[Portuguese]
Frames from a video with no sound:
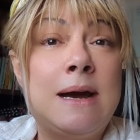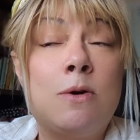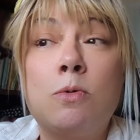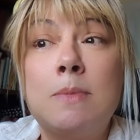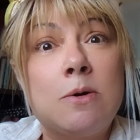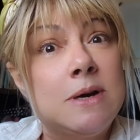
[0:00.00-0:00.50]

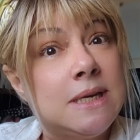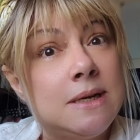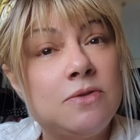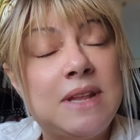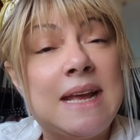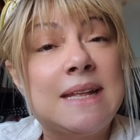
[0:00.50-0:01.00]
alguma coisa
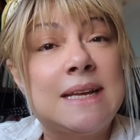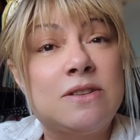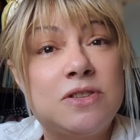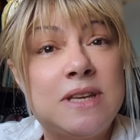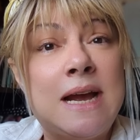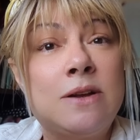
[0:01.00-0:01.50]
não tenha
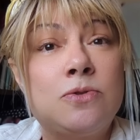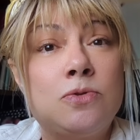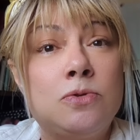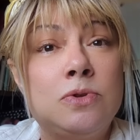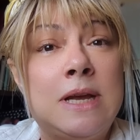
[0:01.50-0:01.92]
dado certo